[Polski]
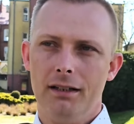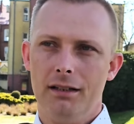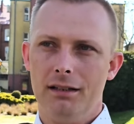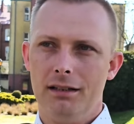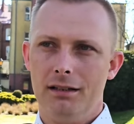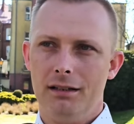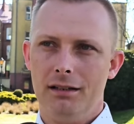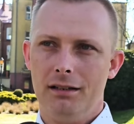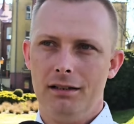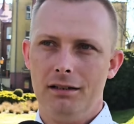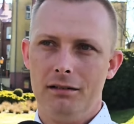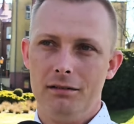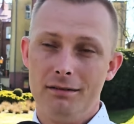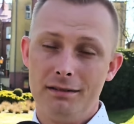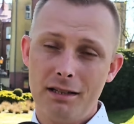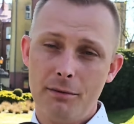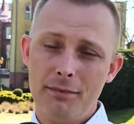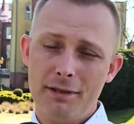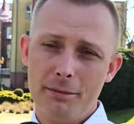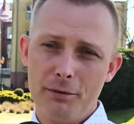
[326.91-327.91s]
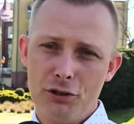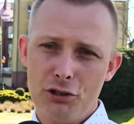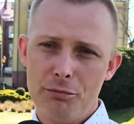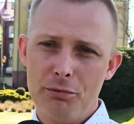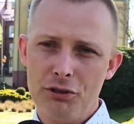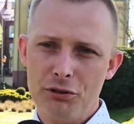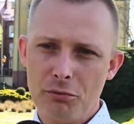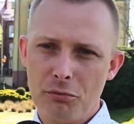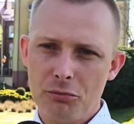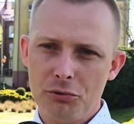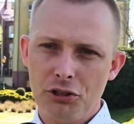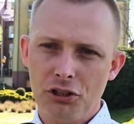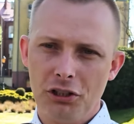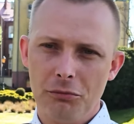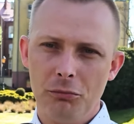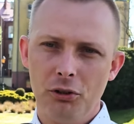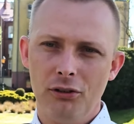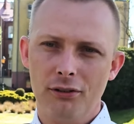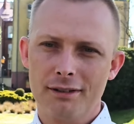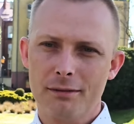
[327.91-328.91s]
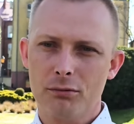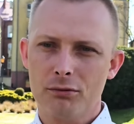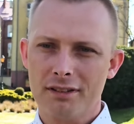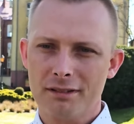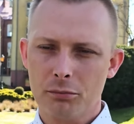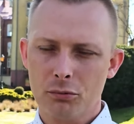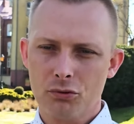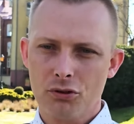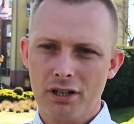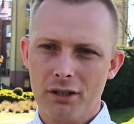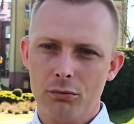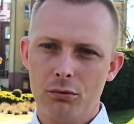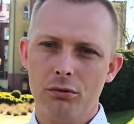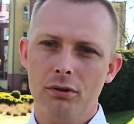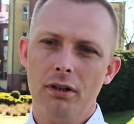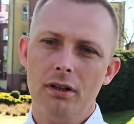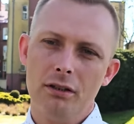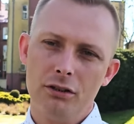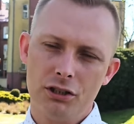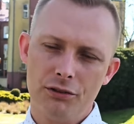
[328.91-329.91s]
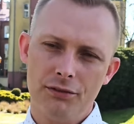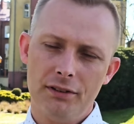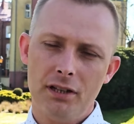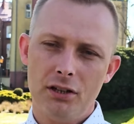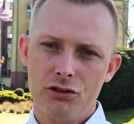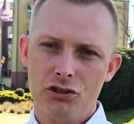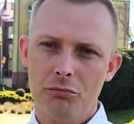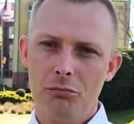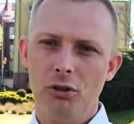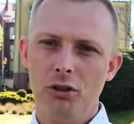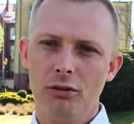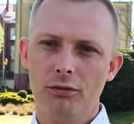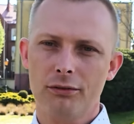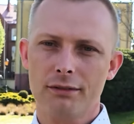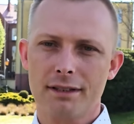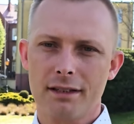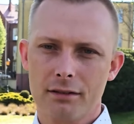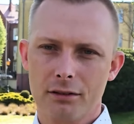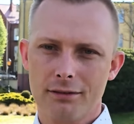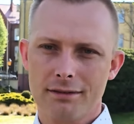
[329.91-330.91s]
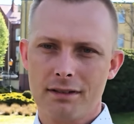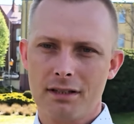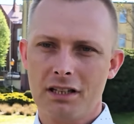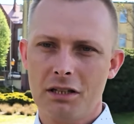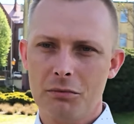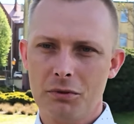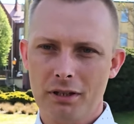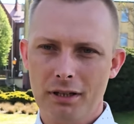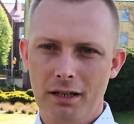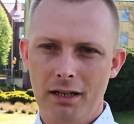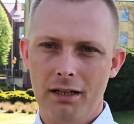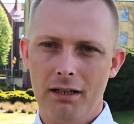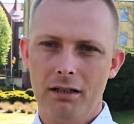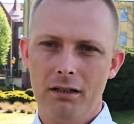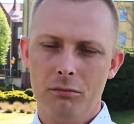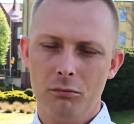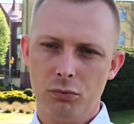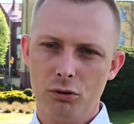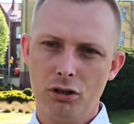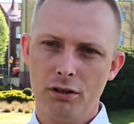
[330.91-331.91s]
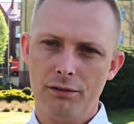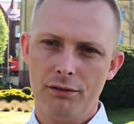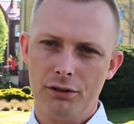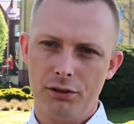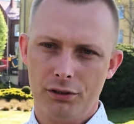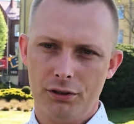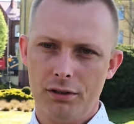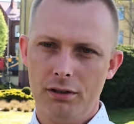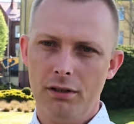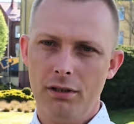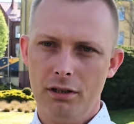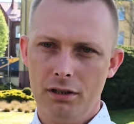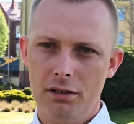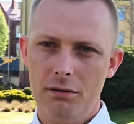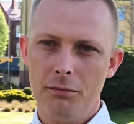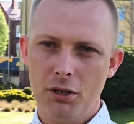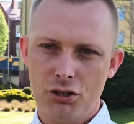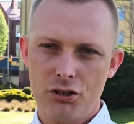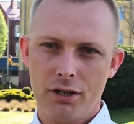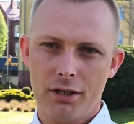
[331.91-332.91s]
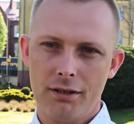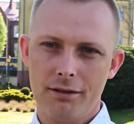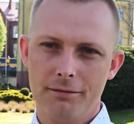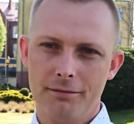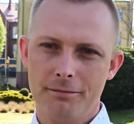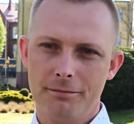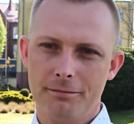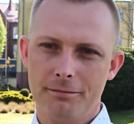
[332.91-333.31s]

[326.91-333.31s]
E, zabezpieczyć będziemy musieli milion złotych z budżetu, 19 milionów dostaniemy na budowę tych e, mieszkań.